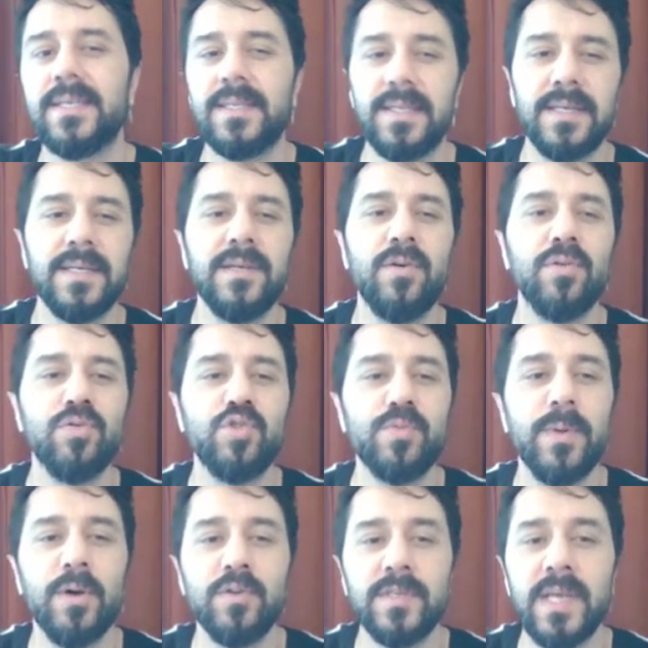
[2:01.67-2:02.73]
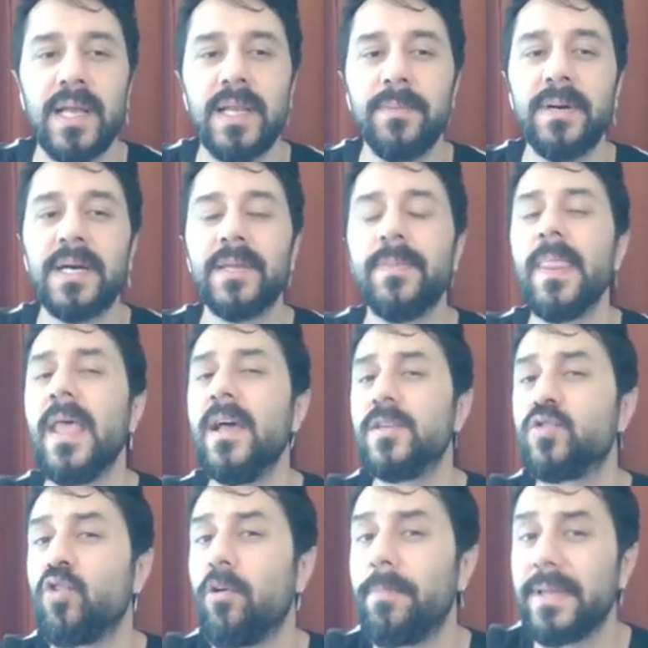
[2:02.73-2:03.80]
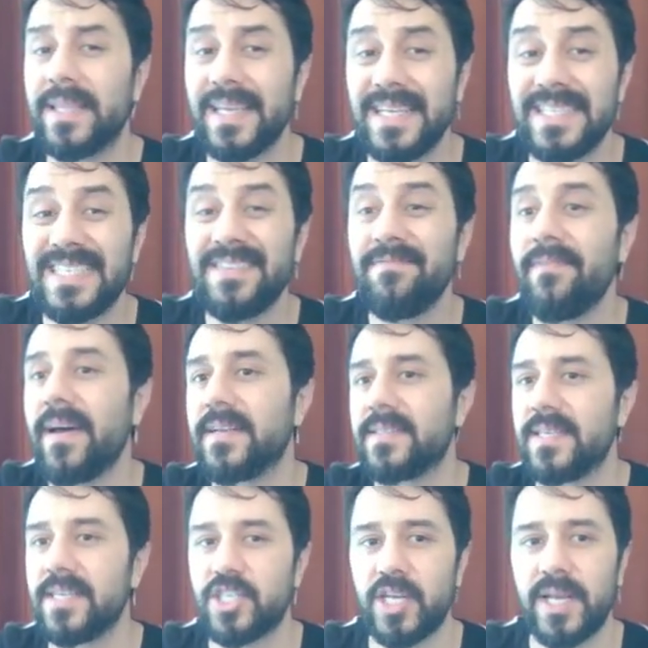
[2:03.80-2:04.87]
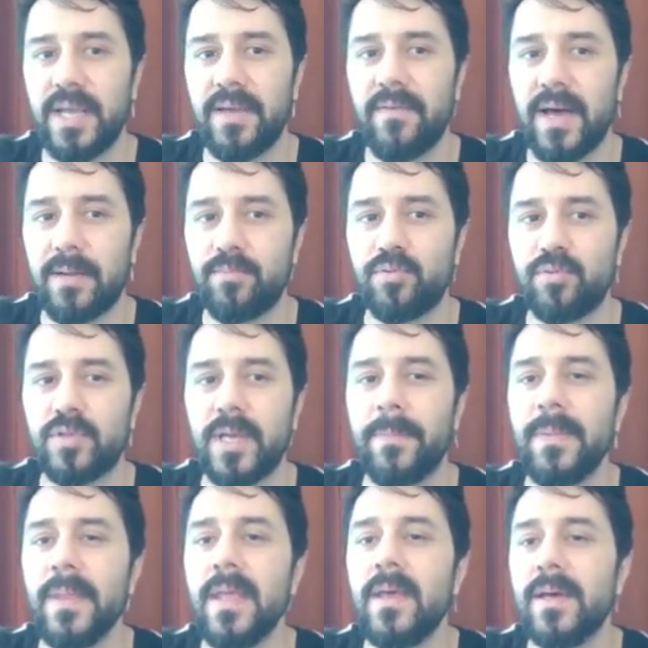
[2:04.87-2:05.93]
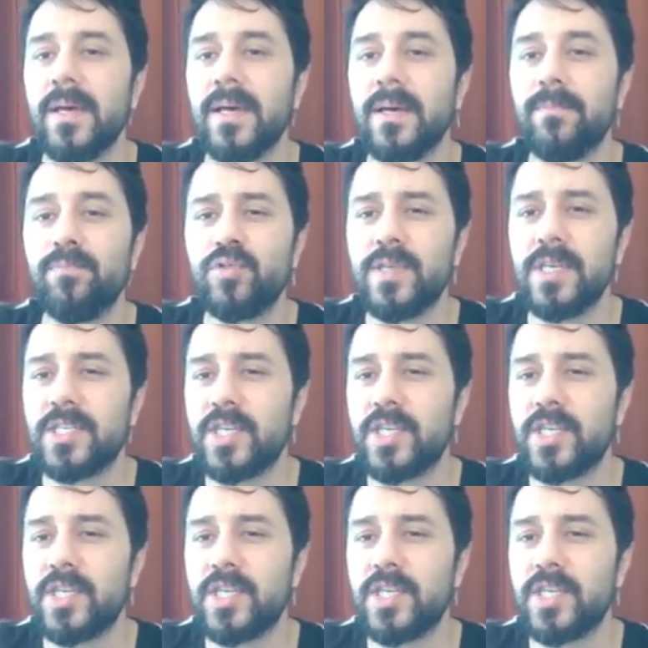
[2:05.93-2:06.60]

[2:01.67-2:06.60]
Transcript: tıkır tıkır konuşma özelliği. Bakın sohbete izin ver seçeneği var burada. E, bu